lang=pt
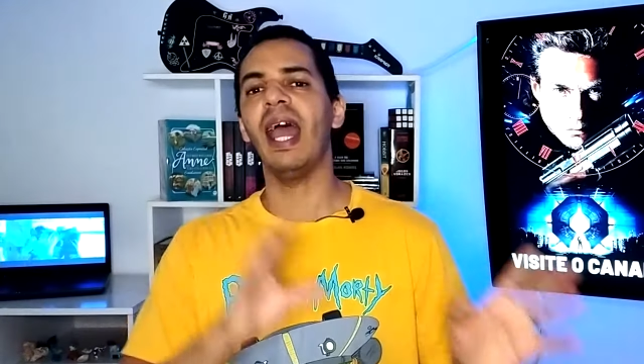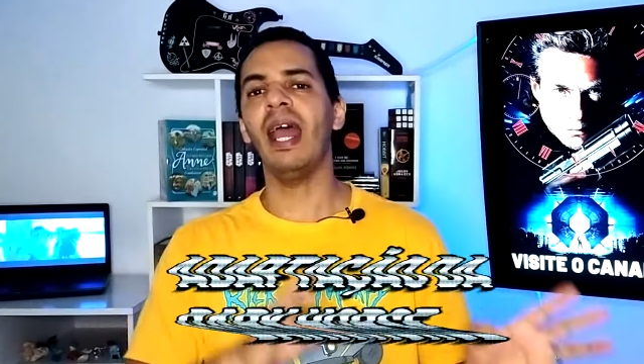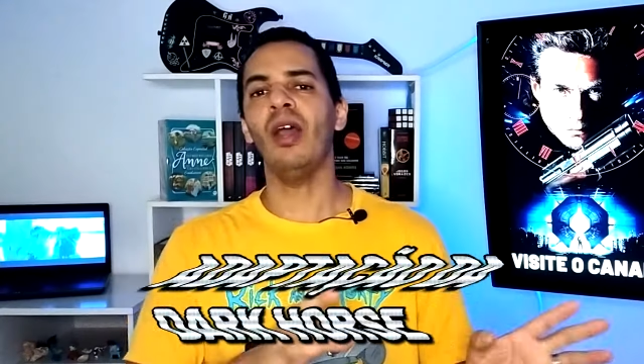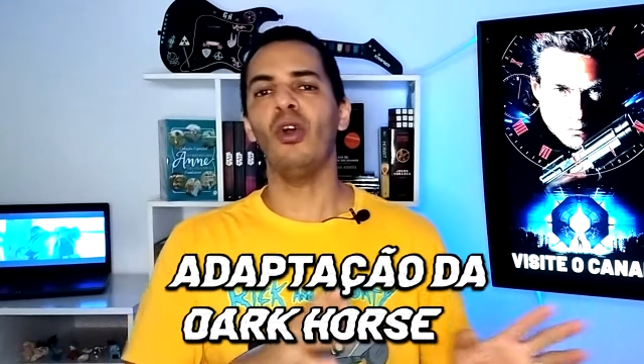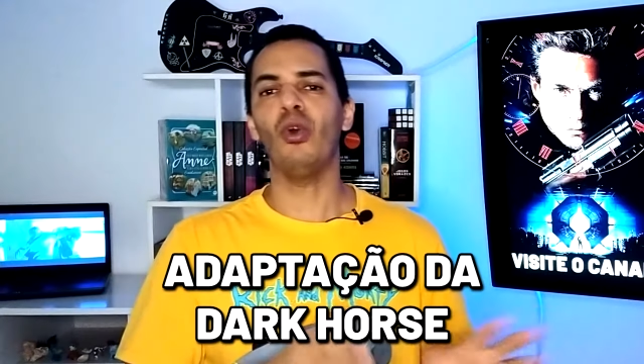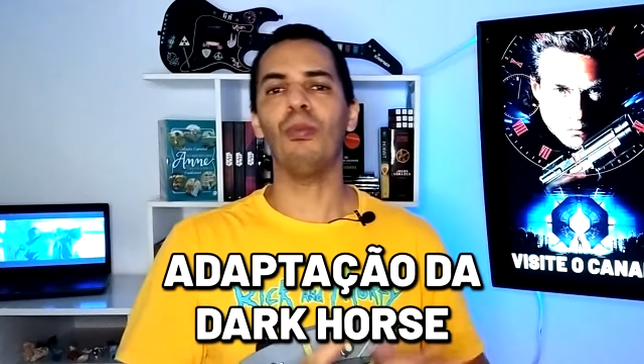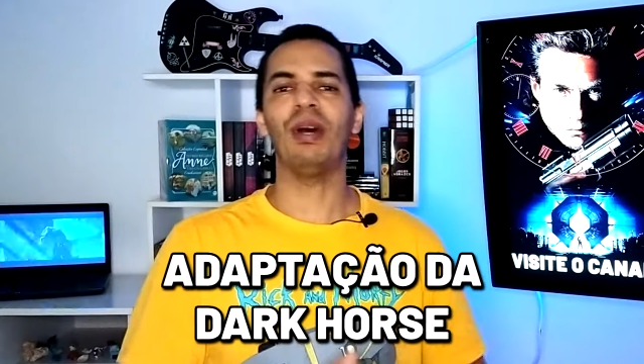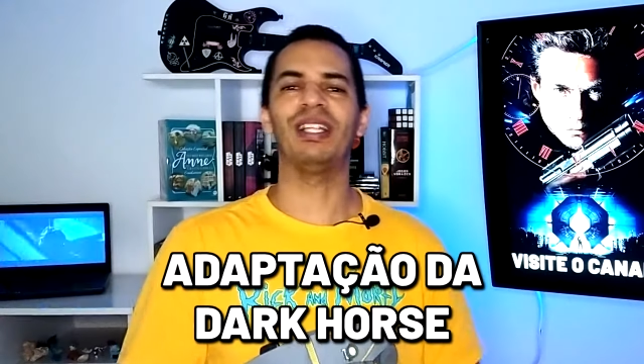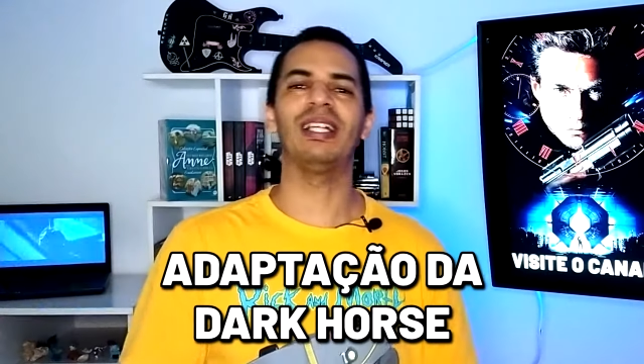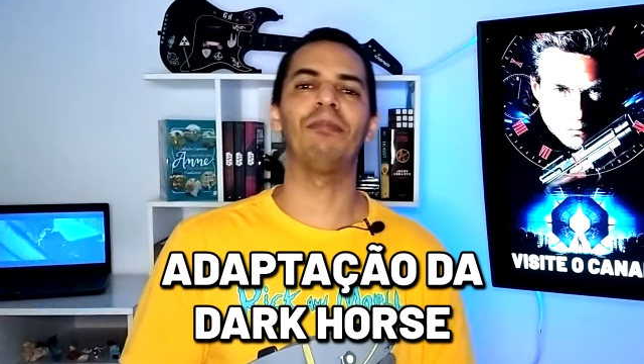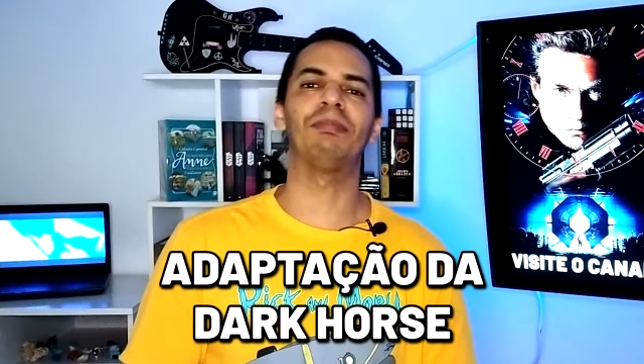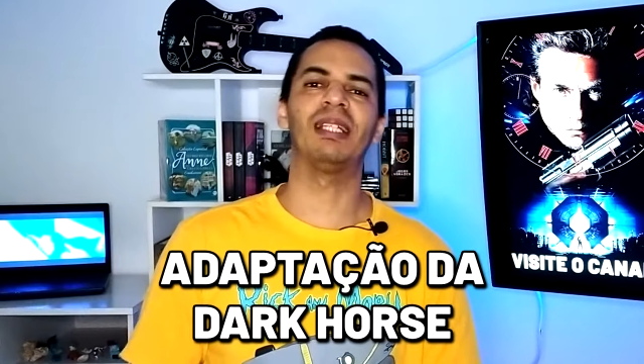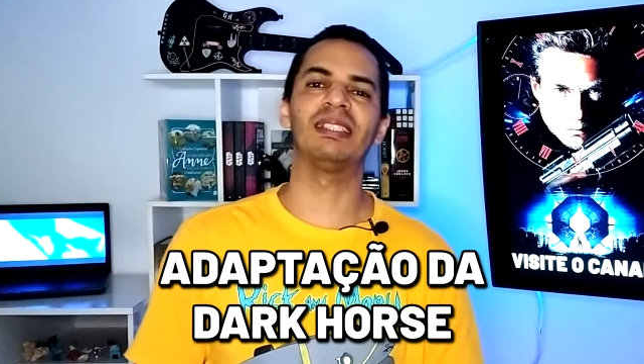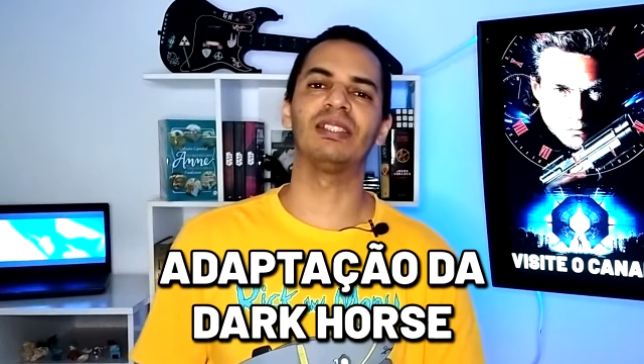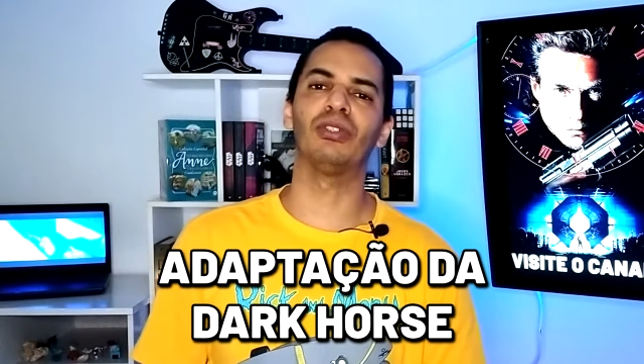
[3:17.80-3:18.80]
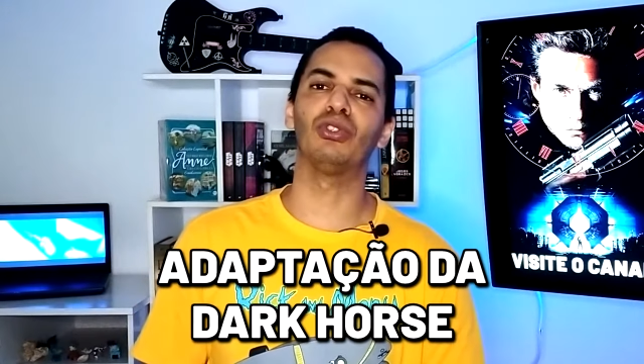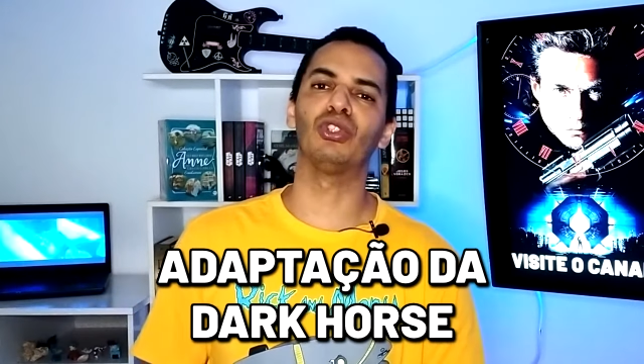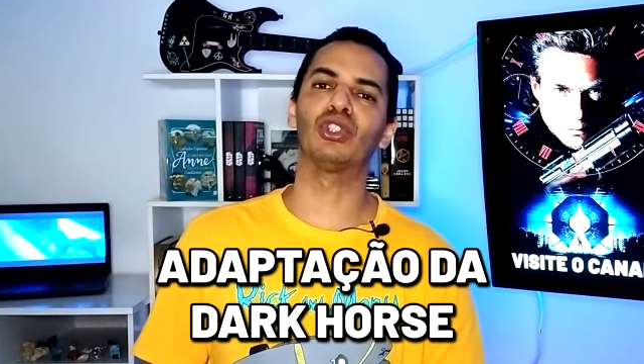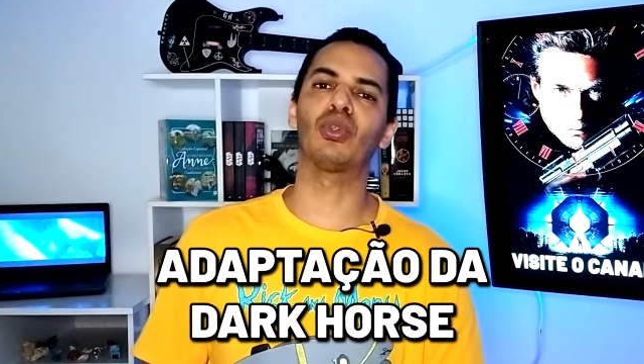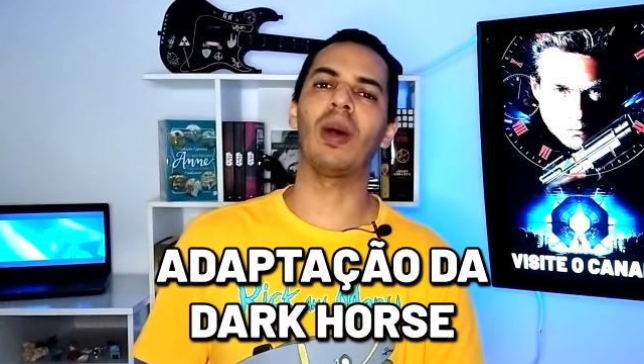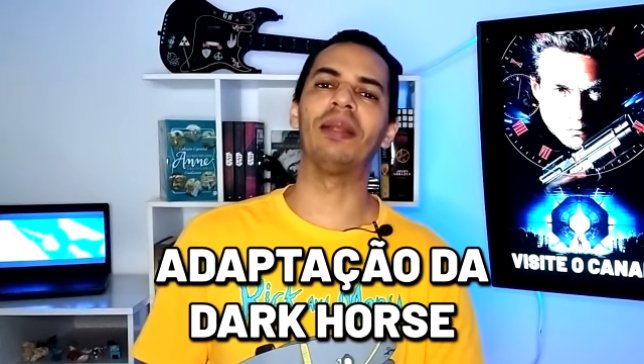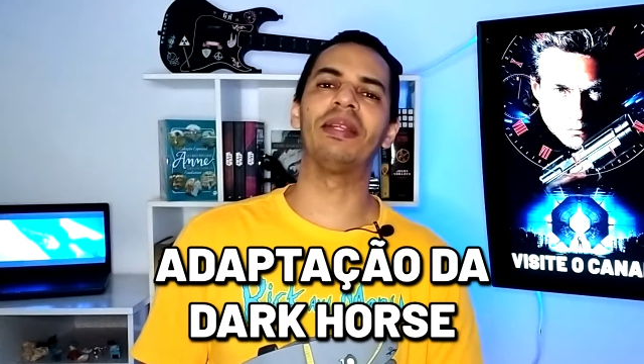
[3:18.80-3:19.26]
é uma adaptação
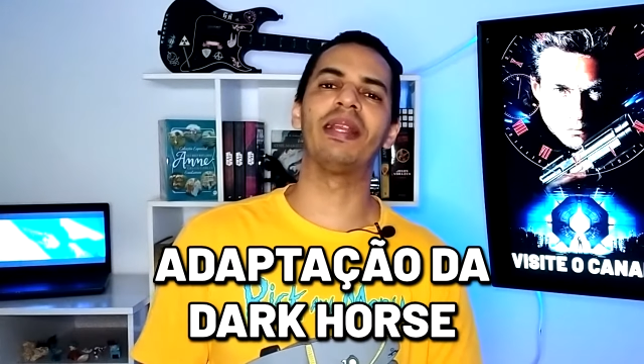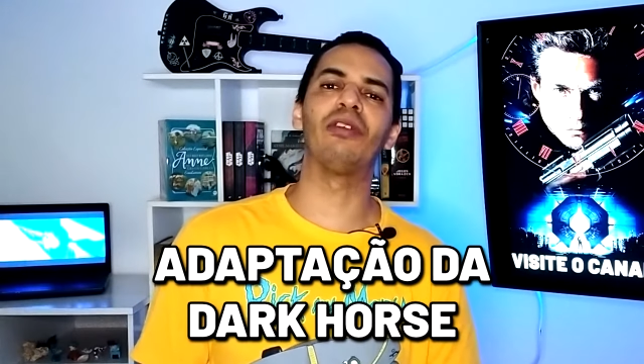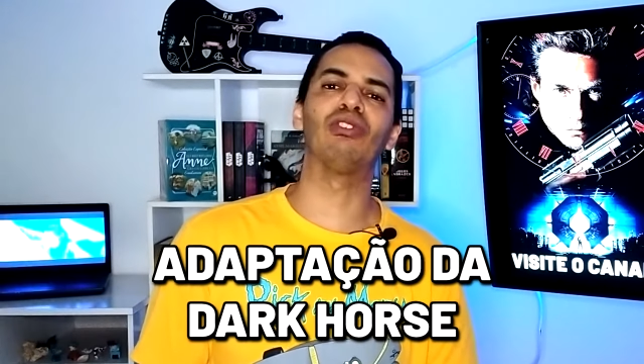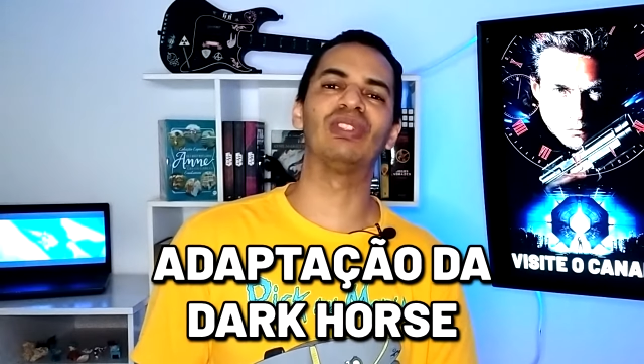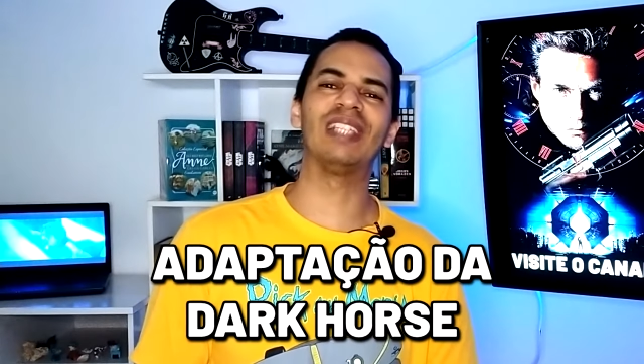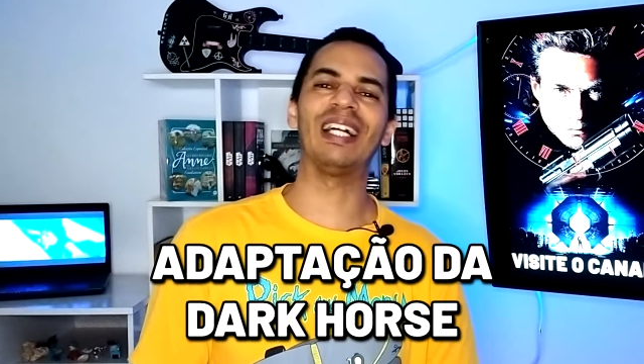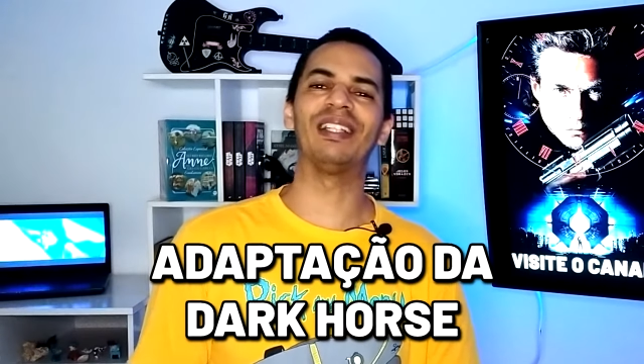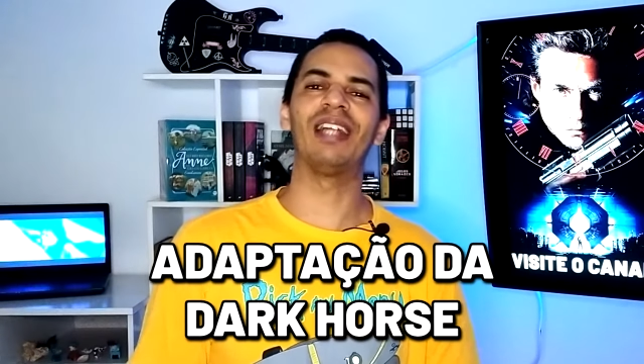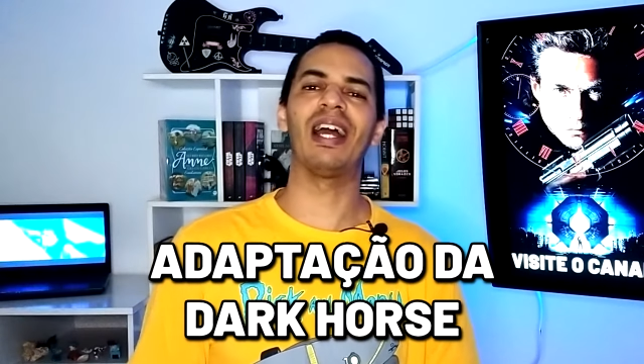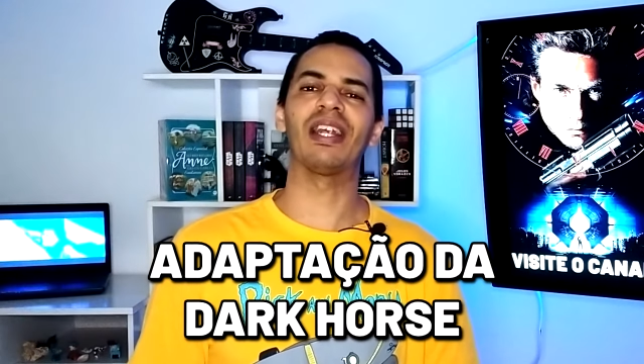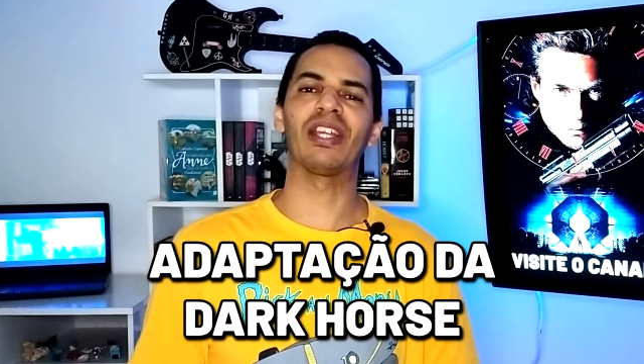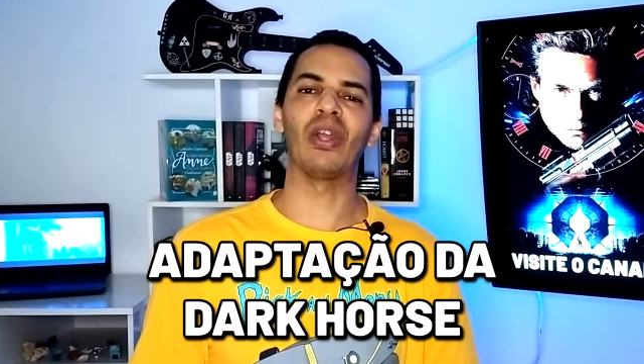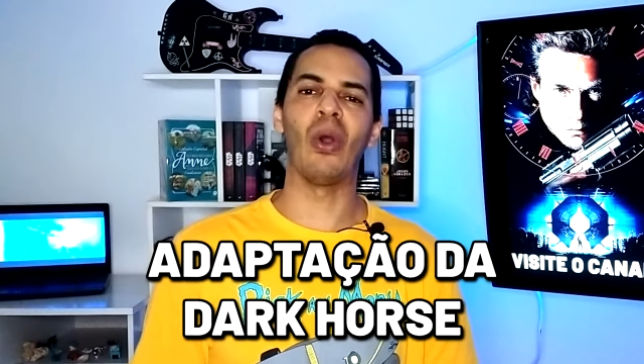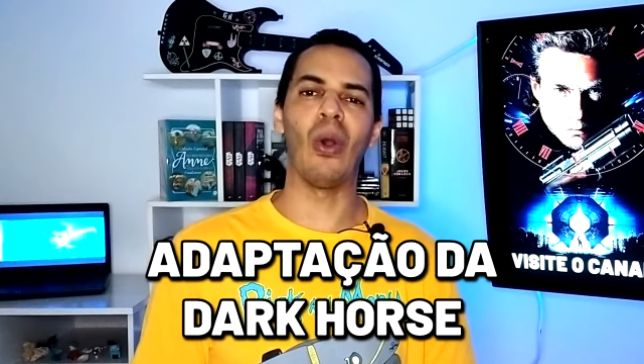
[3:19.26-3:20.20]
dos quadrinhos da Dark